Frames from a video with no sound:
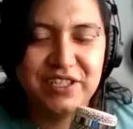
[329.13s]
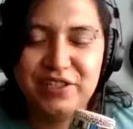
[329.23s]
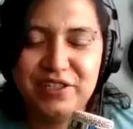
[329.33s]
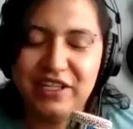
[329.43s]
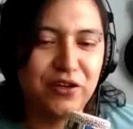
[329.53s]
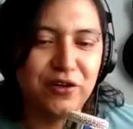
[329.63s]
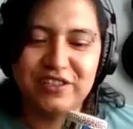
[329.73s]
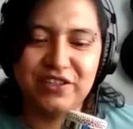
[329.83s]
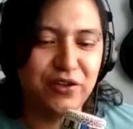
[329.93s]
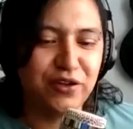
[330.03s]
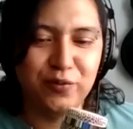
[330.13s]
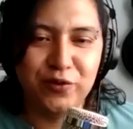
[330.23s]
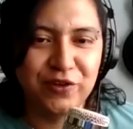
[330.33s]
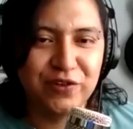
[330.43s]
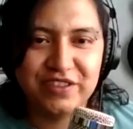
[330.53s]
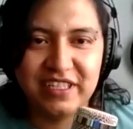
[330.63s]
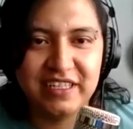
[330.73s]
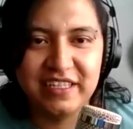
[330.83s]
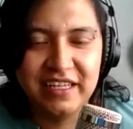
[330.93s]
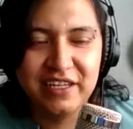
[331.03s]
sí, tiene todo el sentido del mundo. O
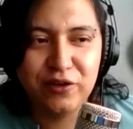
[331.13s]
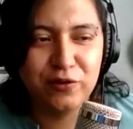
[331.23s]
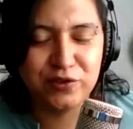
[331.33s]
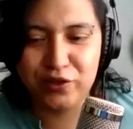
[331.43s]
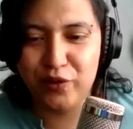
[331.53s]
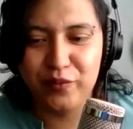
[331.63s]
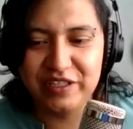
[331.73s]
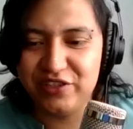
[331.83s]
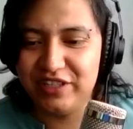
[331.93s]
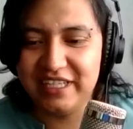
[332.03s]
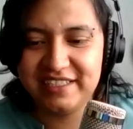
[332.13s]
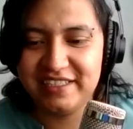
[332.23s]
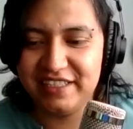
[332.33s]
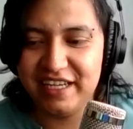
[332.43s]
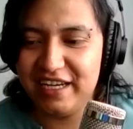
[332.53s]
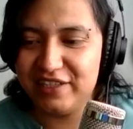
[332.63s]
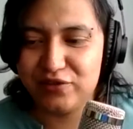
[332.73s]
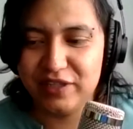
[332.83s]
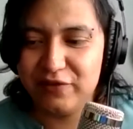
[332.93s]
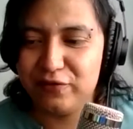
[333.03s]
sea, justo como mencionas, ya
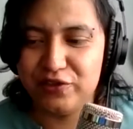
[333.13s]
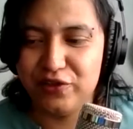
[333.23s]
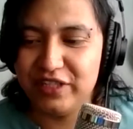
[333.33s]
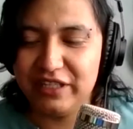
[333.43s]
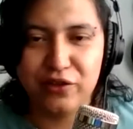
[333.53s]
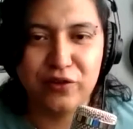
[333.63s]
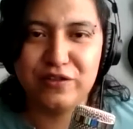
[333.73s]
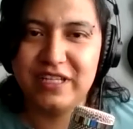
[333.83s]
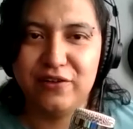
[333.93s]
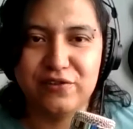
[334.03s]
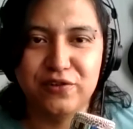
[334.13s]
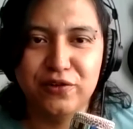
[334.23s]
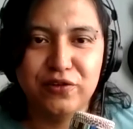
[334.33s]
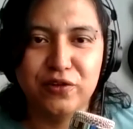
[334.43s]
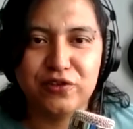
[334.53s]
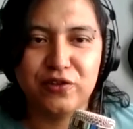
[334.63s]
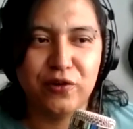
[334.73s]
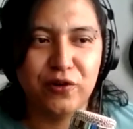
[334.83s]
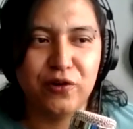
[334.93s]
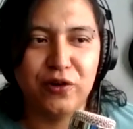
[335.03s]
es una fusión de todos lados, ¿no? No
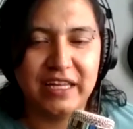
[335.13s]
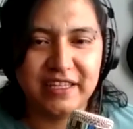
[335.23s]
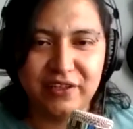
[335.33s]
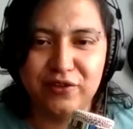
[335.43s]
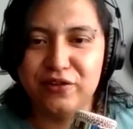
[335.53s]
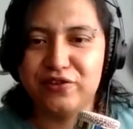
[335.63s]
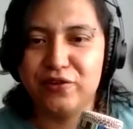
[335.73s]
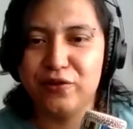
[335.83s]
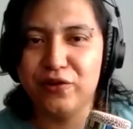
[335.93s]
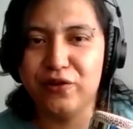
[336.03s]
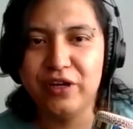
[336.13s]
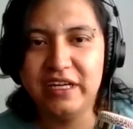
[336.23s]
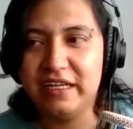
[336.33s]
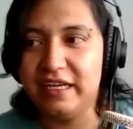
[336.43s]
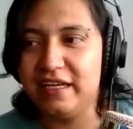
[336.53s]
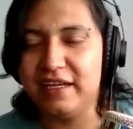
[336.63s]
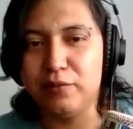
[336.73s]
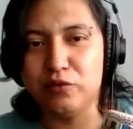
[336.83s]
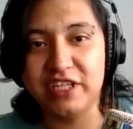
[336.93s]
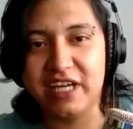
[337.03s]
solo latino, no solo
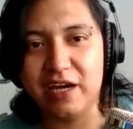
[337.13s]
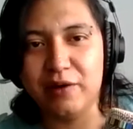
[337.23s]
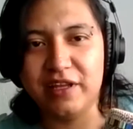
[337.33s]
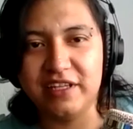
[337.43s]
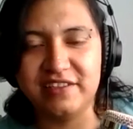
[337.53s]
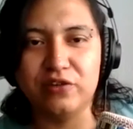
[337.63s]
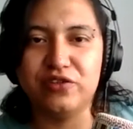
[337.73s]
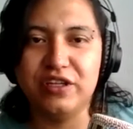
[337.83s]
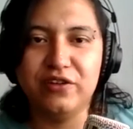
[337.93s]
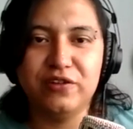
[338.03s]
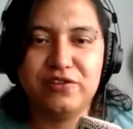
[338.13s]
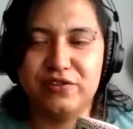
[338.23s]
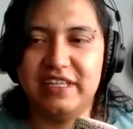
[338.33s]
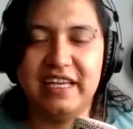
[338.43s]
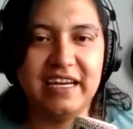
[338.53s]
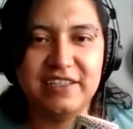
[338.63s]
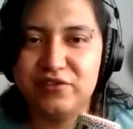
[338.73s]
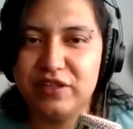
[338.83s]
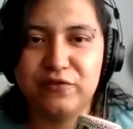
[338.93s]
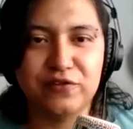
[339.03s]
eh, música de Estados Unidos, o sea, ya
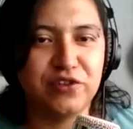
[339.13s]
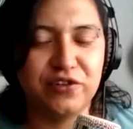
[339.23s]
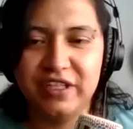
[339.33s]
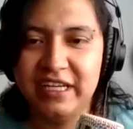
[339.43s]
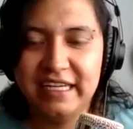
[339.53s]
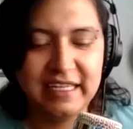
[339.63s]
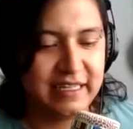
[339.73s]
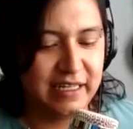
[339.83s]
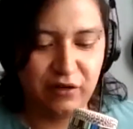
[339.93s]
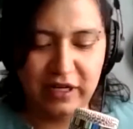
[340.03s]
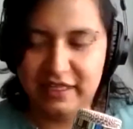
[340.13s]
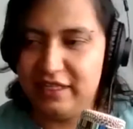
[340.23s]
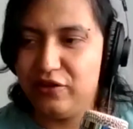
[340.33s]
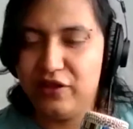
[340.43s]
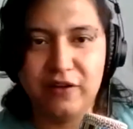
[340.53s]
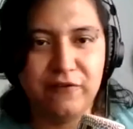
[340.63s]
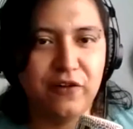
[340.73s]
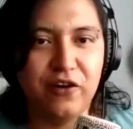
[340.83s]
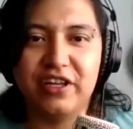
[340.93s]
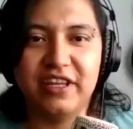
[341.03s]
es una fusión de lo latino, del
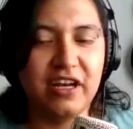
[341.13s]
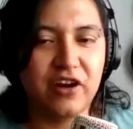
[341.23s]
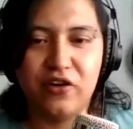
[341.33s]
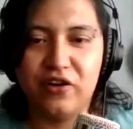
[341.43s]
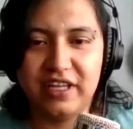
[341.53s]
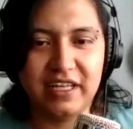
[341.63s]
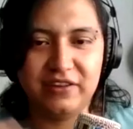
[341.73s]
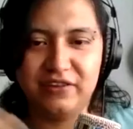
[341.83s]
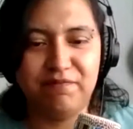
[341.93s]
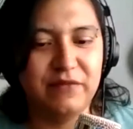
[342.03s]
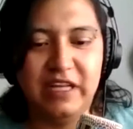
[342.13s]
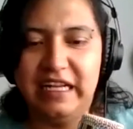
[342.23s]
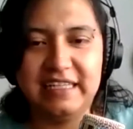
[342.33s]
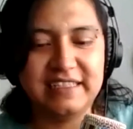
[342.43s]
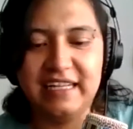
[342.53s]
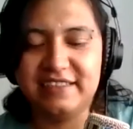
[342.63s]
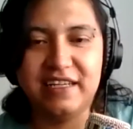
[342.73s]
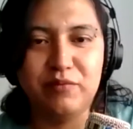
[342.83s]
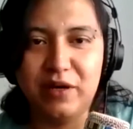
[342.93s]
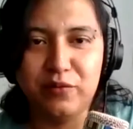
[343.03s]
funk, del rock, de, la
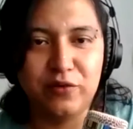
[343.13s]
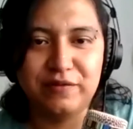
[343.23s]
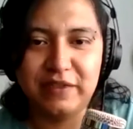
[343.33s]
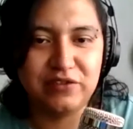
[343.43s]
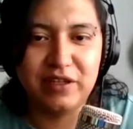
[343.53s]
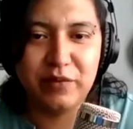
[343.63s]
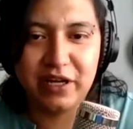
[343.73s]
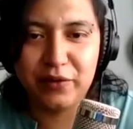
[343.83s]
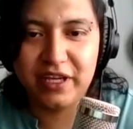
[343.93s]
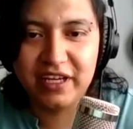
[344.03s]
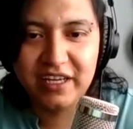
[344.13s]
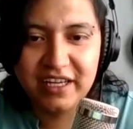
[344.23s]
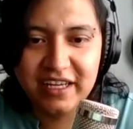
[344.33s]
salsa, el mambo. Es una maravilla.